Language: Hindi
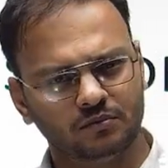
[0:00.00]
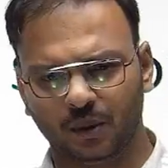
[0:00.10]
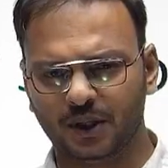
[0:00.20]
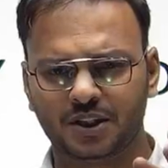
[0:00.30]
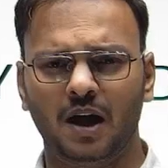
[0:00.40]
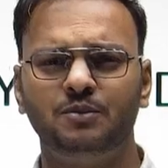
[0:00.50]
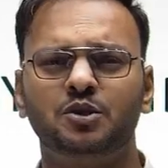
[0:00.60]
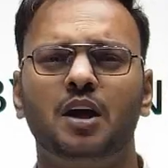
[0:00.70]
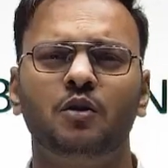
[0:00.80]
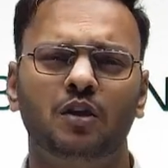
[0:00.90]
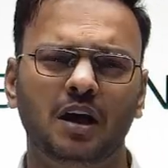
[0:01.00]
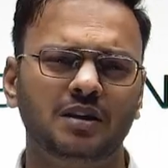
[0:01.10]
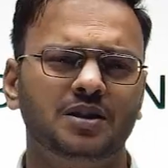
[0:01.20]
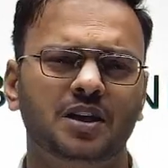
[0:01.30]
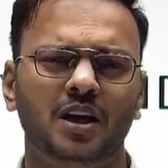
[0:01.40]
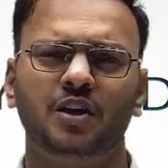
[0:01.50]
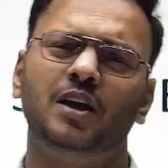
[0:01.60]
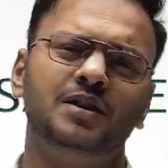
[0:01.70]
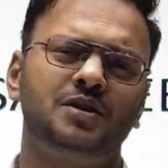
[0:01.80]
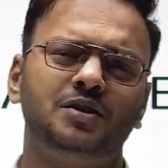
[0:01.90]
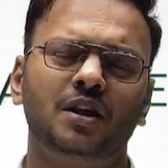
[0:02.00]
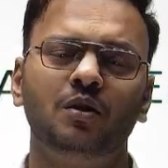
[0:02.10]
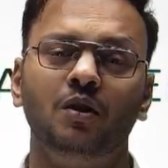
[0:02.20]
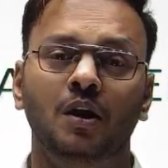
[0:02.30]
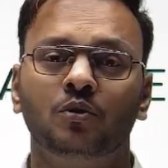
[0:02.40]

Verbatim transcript: बस से आप जा रहे हो कार से जा रहे हो गाड़ी से जा रहे हो